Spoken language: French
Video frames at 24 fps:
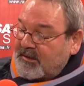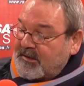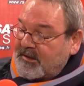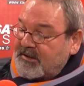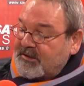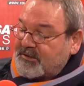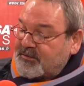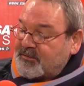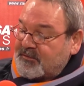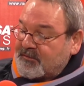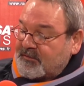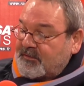
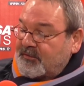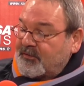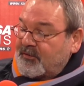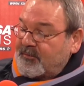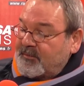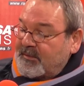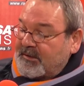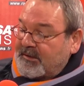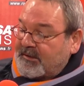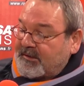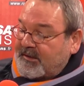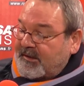et jusqu'en
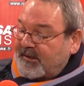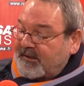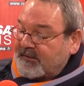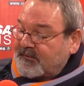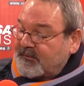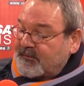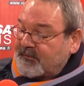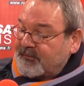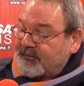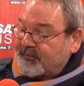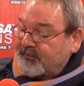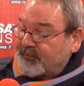2013
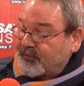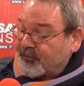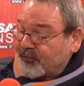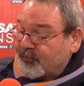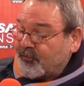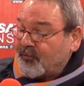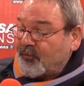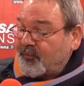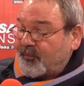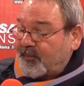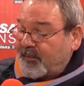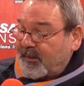dans
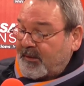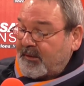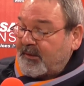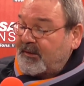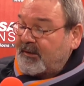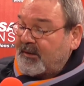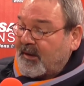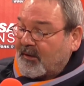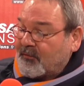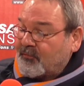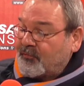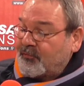d'autres
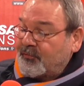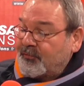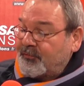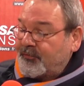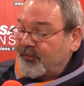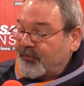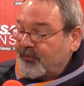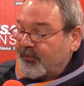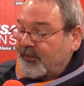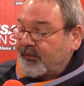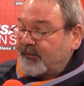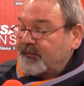pays à coup
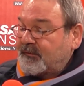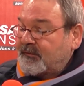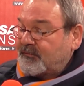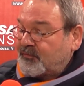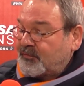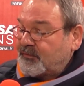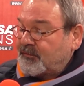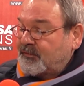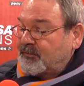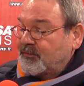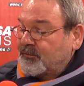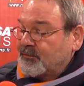de
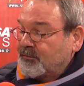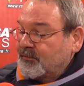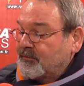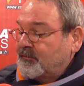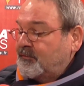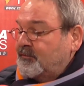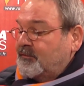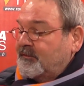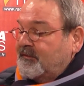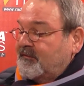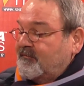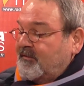rediffusion
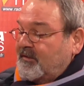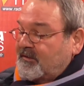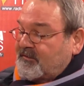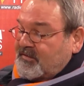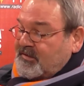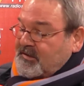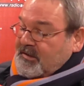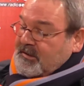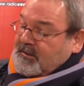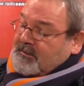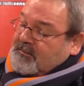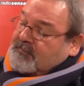sur diverses
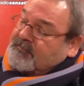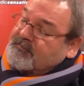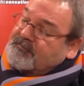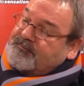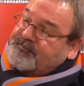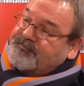chaînes.